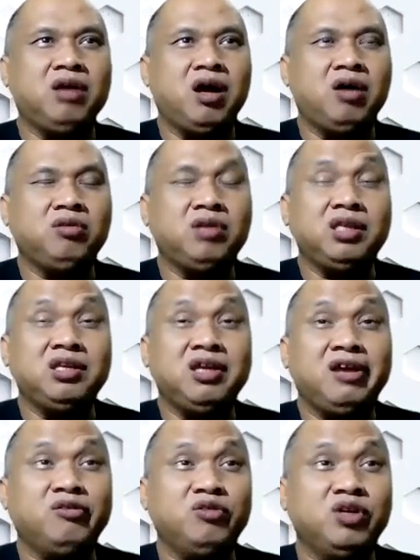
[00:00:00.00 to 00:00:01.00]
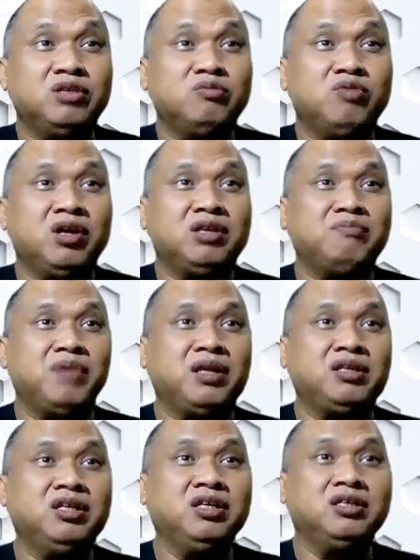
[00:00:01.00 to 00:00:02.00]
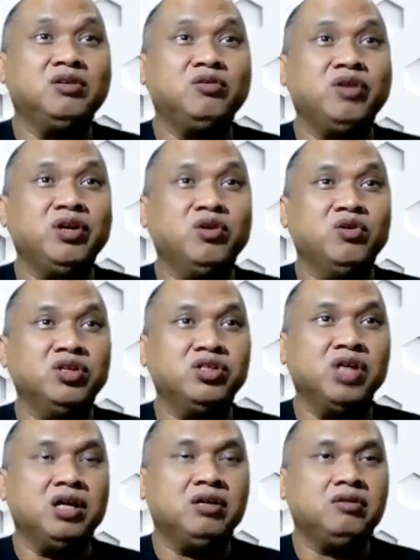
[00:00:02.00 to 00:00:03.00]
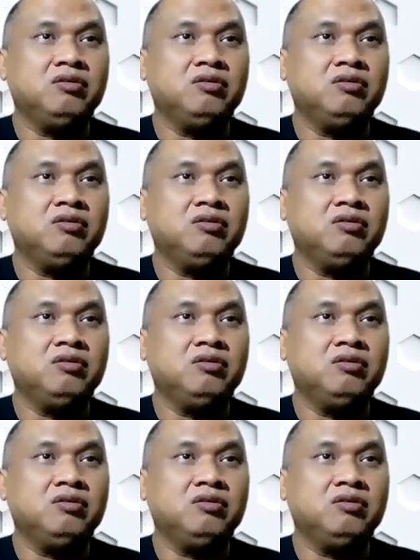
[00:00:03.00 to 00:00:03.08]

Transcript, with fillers: outletnya itu di semua tempat di seluruh Indonesia.